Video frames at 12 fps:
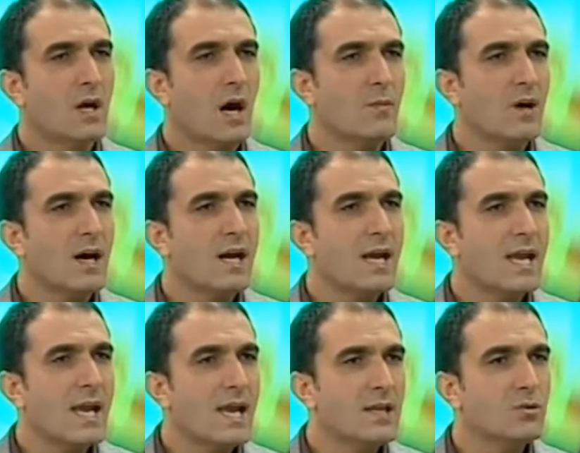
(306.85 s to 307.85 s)
Ama
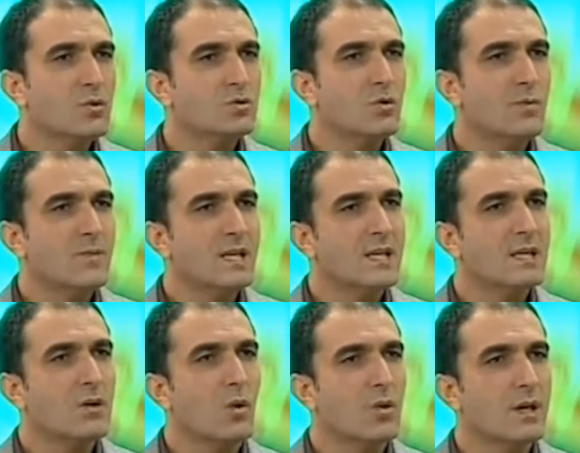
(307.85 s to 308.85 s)
endoskopik
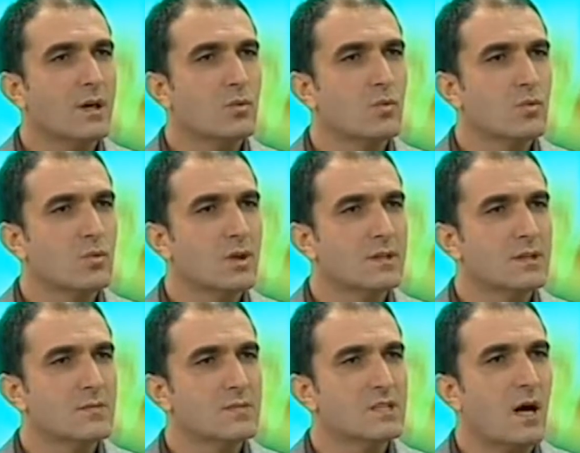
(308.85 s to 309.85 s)
olarak
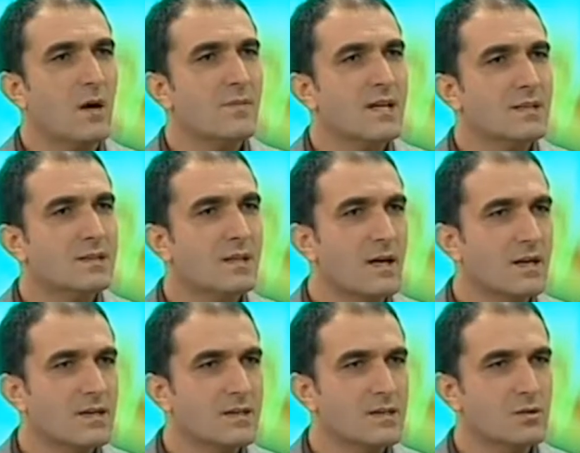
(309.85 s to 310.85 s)
uyguladığımızda ameliyat daha
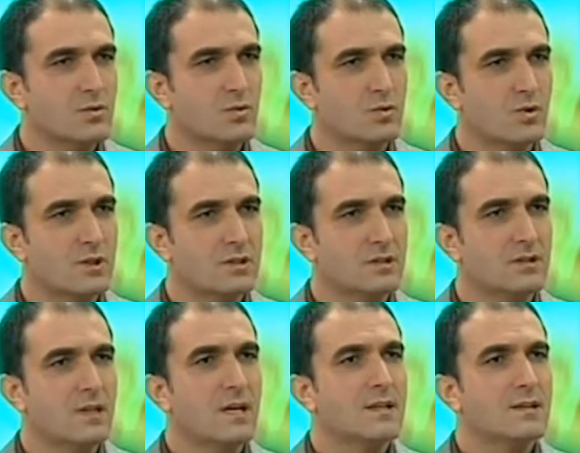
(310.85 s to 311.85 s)
kısa sürdüğü için,
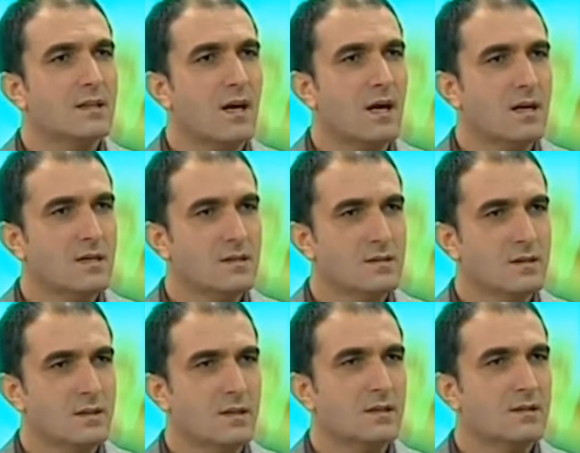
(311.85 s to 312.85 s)
daha
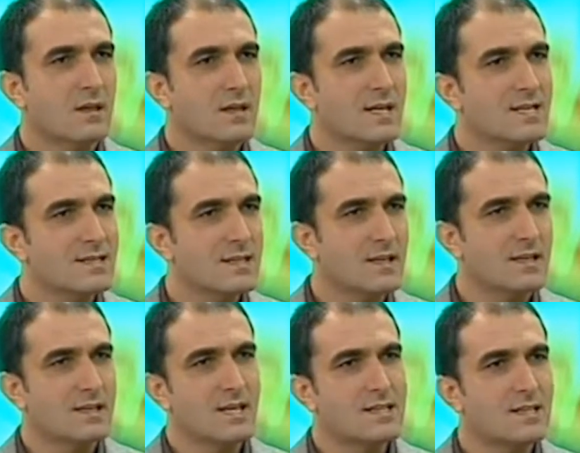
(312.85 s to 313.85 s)
hızlı yara
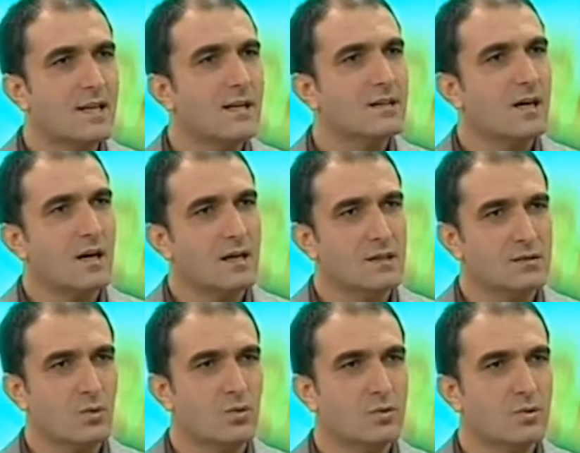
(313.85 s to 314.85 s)
izleri, kesiler daha az
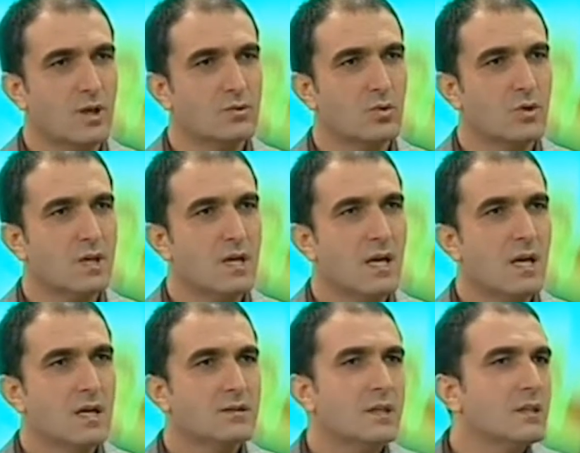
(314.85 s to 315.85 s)
olduğundan dolayı
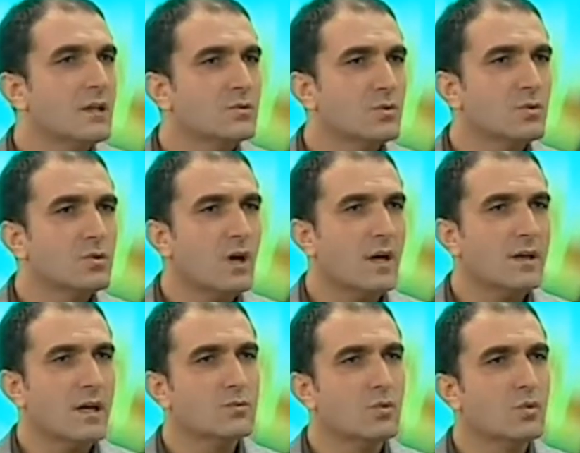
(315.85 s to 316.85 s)
sedasyonu daha
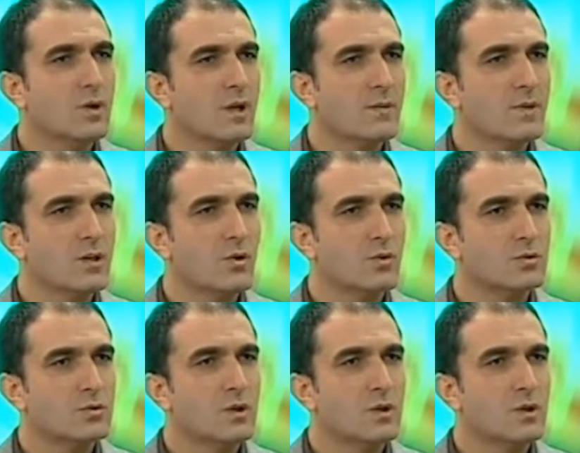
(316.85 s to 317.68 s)
rahat kullanabiliyoruz.